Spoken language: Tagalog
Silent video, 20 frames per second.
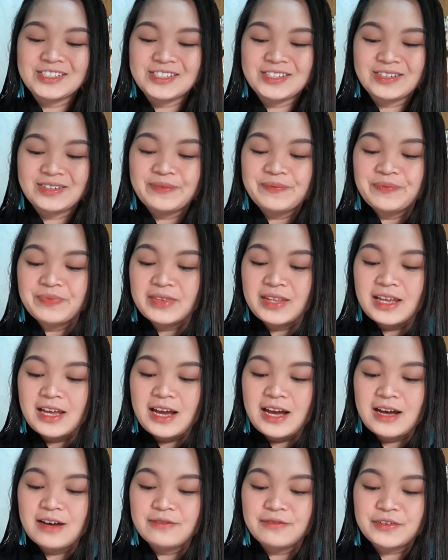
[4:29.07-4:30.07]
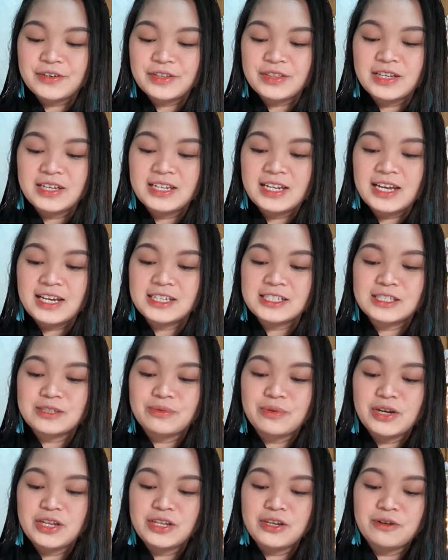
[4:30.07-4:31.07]
So, Um, for the next
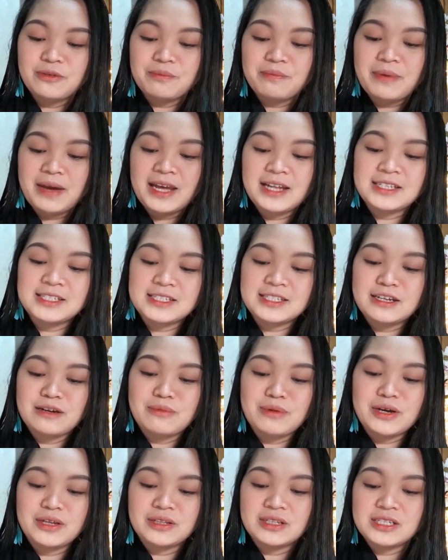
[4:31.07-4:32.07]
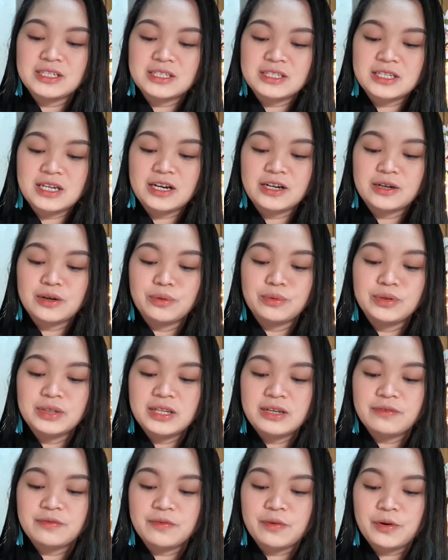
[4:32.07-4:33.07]
one, yung pens naman, these are
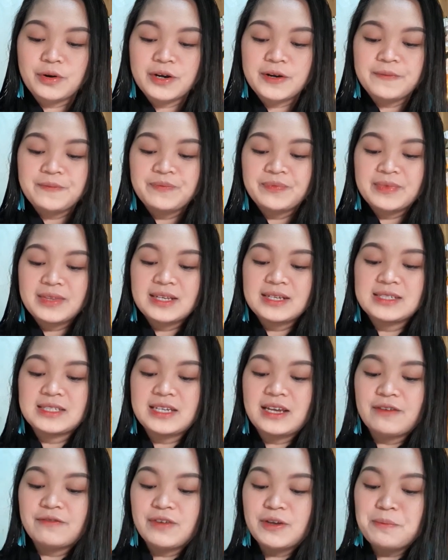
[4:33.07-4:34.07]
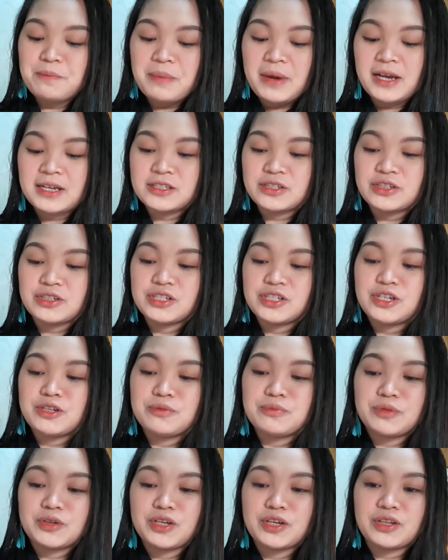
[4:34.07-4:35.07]
only for 7 pesos.
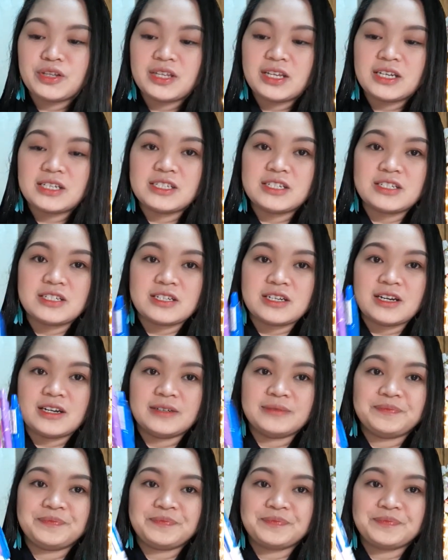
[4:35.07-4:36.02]
Yung cute kasi siya.